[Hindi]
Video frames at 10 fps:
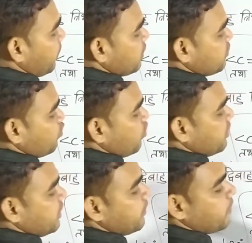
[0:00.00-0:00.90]
प्लस
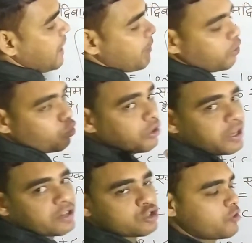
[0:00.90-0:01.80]
कोणीय बराबर
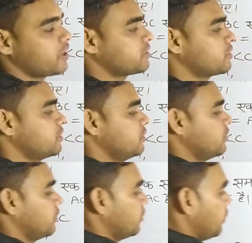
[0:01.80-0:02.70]
होंगे एक सौ अस्सी
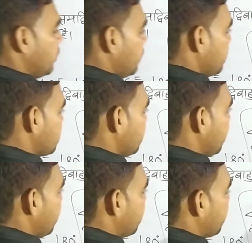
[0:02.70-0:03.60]

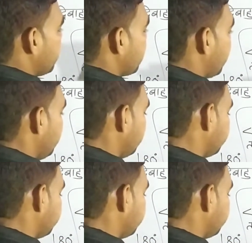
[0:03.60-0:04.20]
इसलिए लिखेंगे